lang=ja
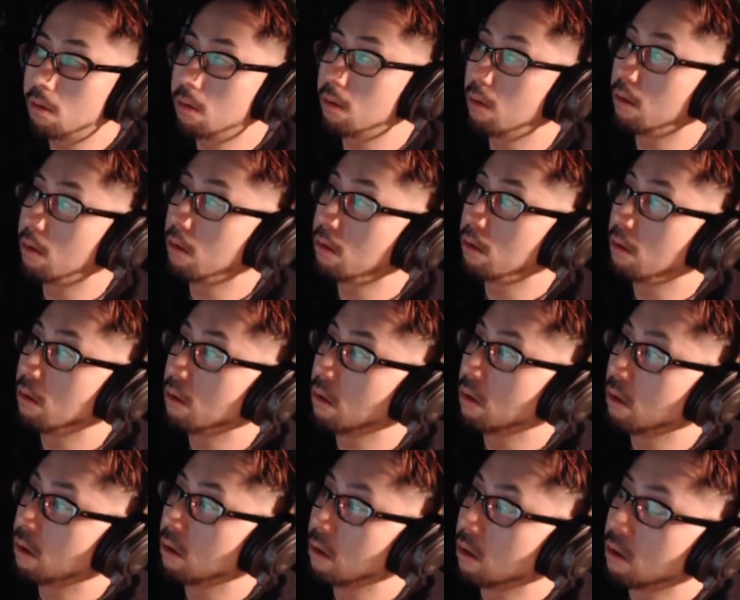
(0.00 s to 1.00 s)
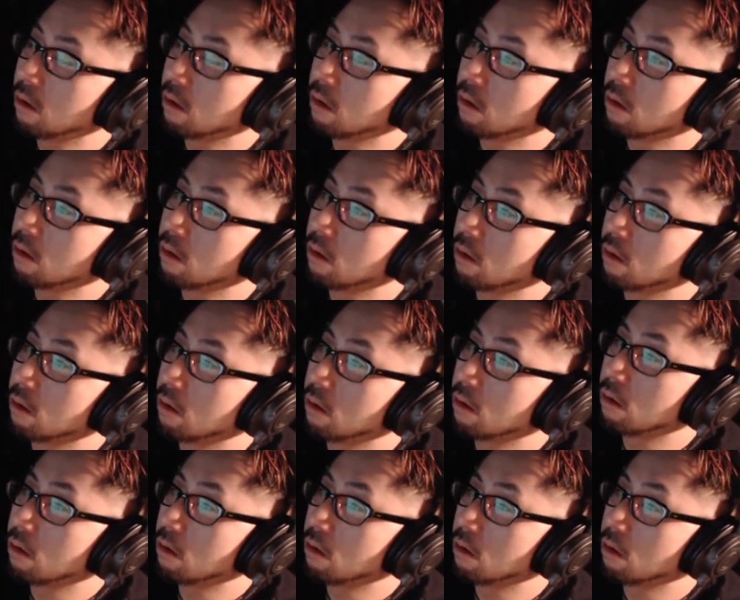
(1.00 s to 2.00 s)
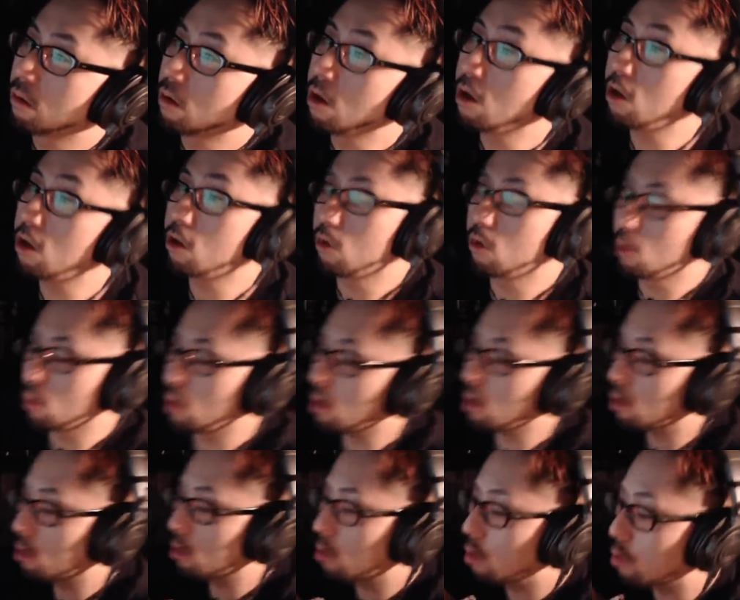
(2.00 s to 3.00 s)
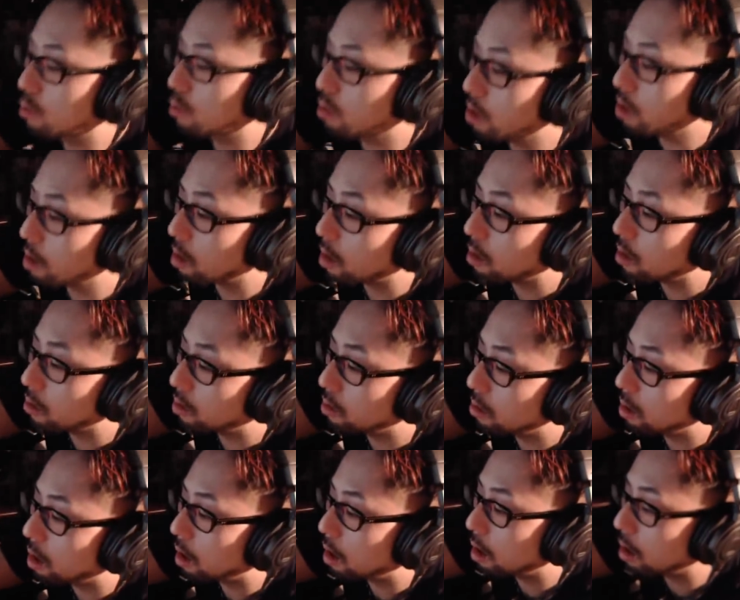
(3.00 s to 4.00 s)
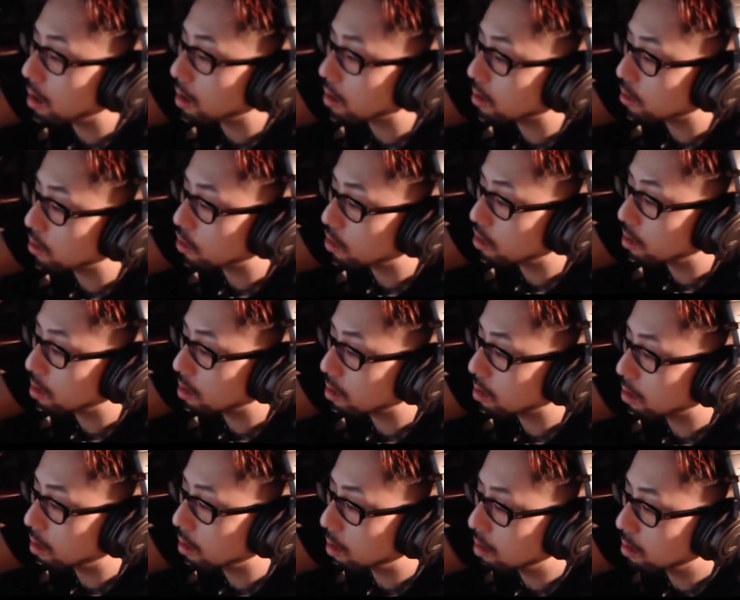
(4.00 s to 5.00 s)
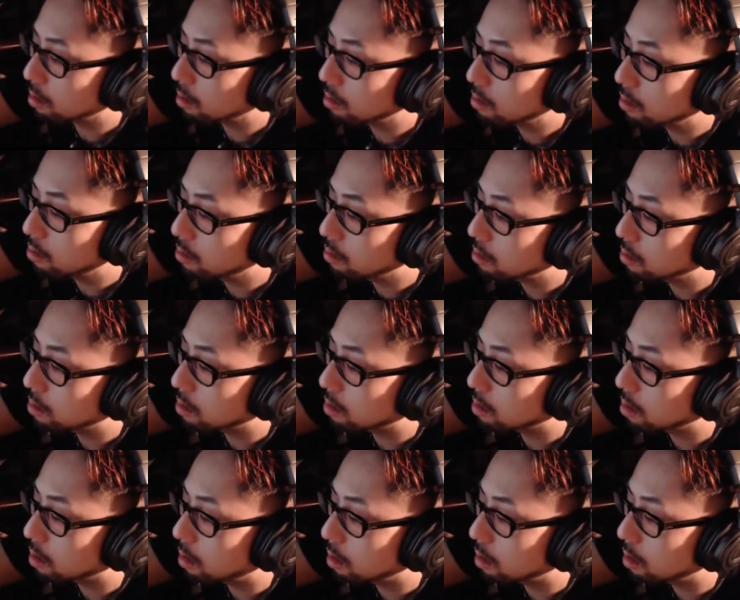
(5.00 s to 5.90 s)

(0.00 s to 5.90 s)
だいぶ自然になったもんね。えっ草薙くんがハゲたの知らなかった。草